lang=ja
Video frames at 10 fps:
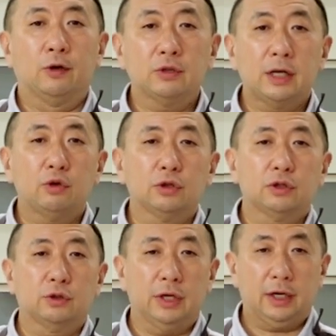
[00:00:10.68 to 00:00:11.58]
餃子の
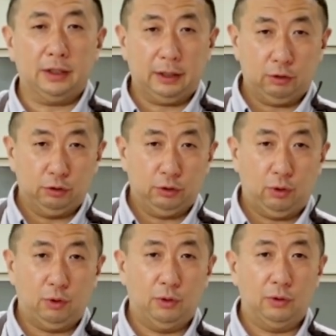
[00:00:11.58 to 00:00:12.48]
作り方という
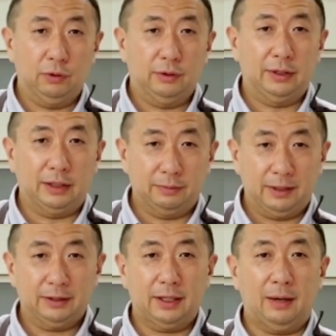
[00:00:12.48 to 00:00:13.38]
本を出し
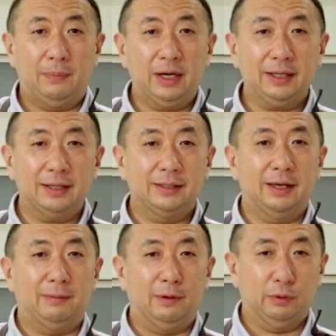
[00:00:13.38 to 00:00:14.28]
ました
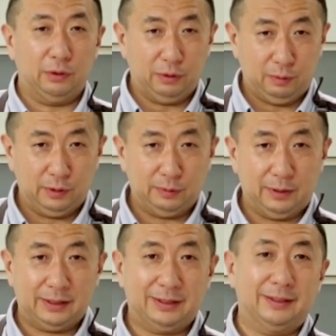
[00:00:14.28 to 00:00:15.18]
パラダイス山本と申し
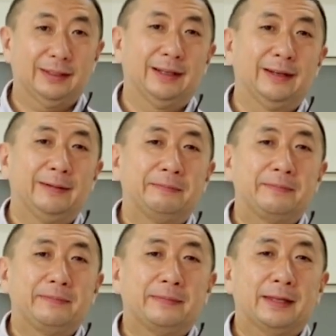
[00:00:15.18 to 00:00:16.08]
ます、
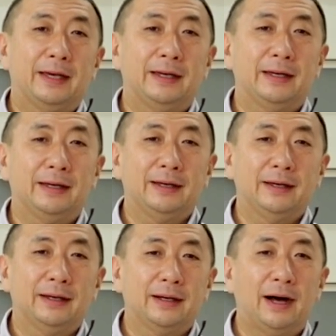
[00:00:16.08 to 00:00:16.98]

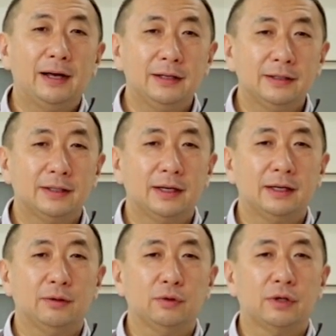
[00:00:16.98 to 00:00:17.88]
えー、会員
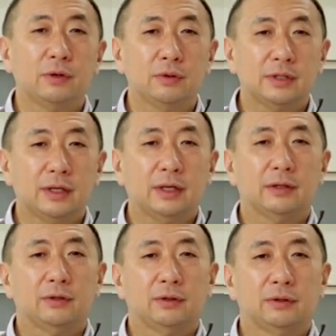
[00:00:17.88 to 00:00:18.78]
制の餃子
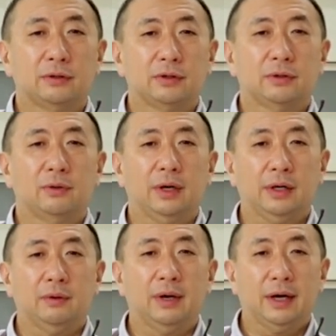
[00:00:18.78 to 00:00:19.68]
店というちょっとわけ
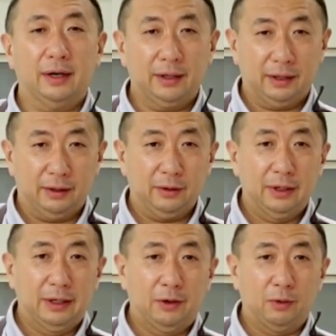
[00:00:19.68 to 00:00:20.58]
のわからない
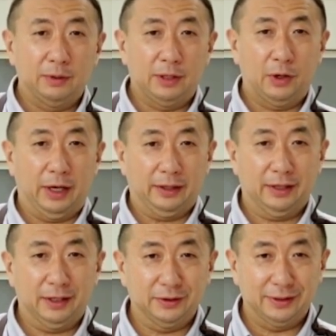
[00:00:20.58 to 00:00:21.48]
お店をやっ
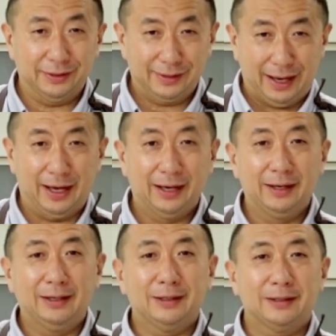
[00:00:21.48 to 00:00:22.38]
ているんですが
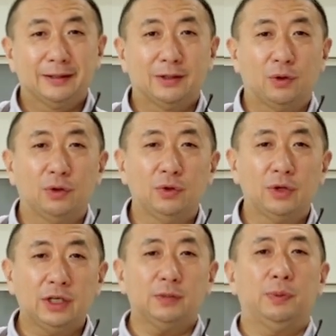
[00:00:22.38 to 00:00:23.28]
そこの
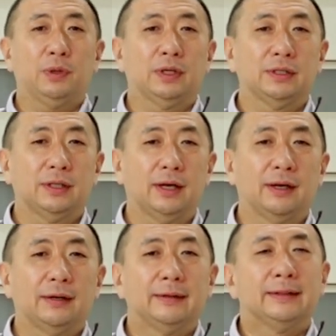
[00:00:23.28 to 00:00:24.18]
レシピをですね、
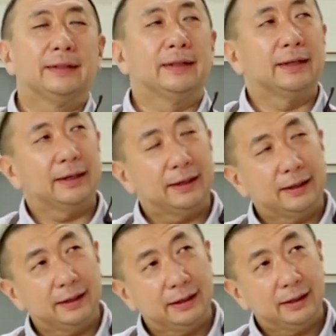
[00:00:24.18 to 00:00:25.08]

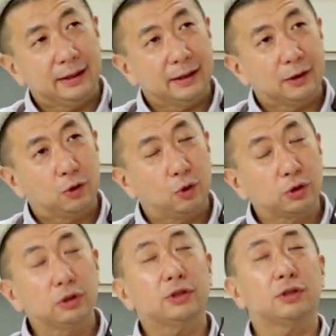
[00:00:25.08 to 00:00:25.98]
えー、
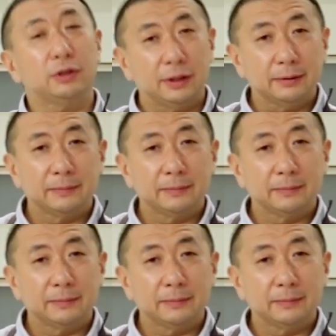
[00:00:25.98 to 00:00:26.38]
50種類、